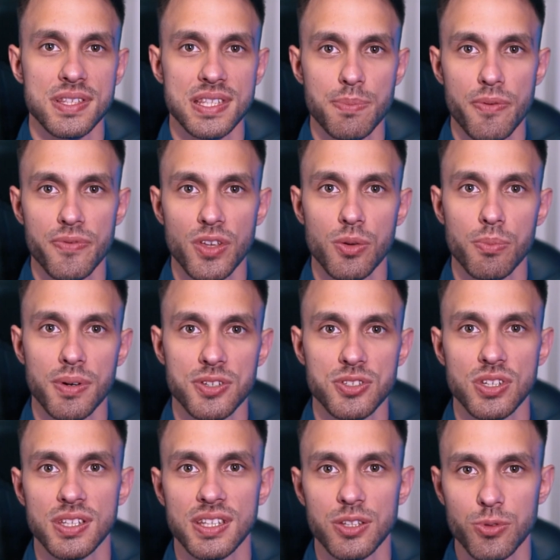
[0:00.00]
zapewniają
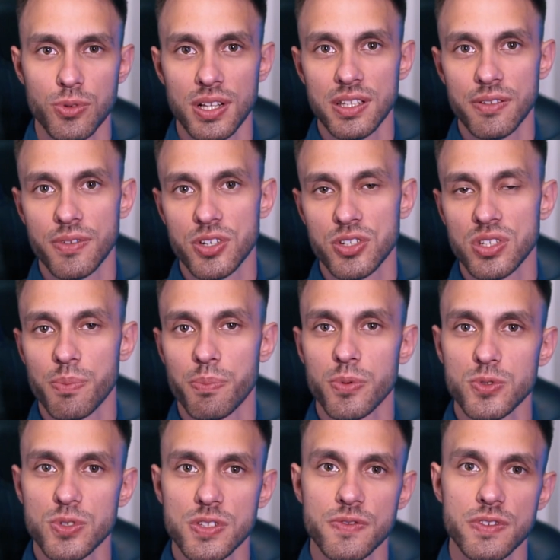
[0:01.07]
bardziej naturalne wrażenia
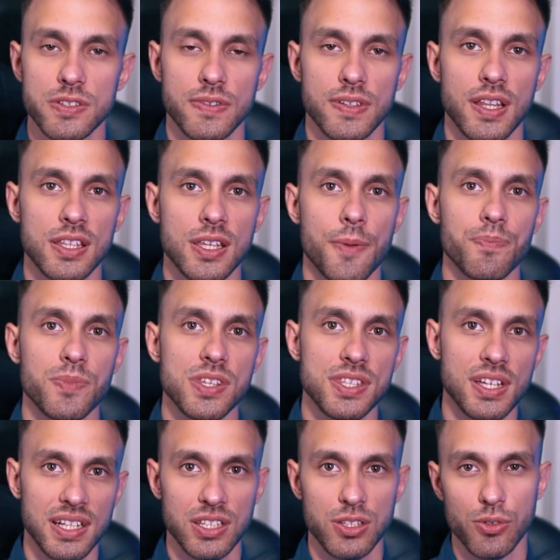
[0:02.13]
podczas wyświetlania,
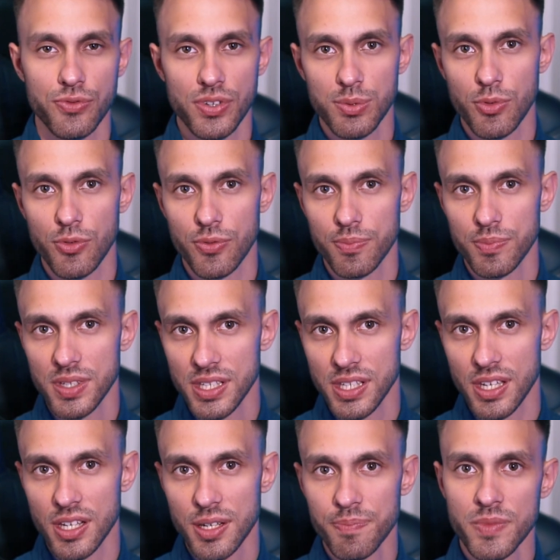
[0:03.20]
idealny do filmów i
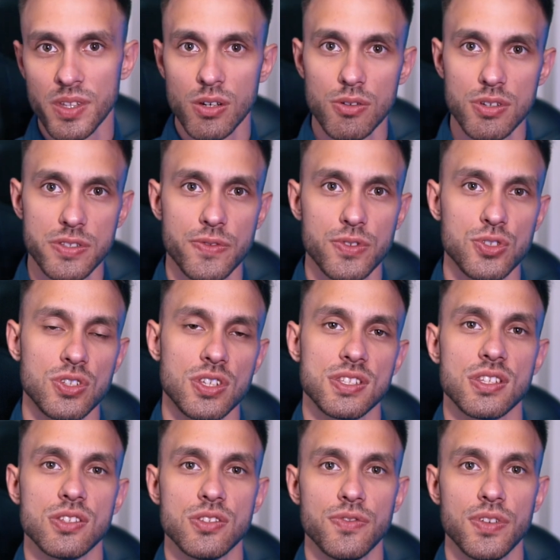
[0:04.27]
gier oraz tworzenia
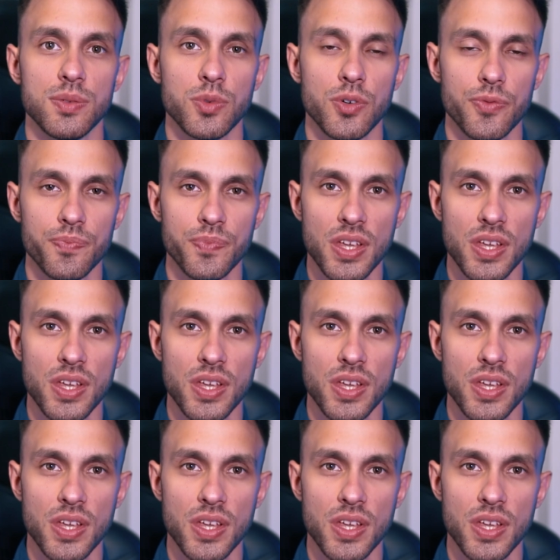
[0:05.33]
zdjęć filmów.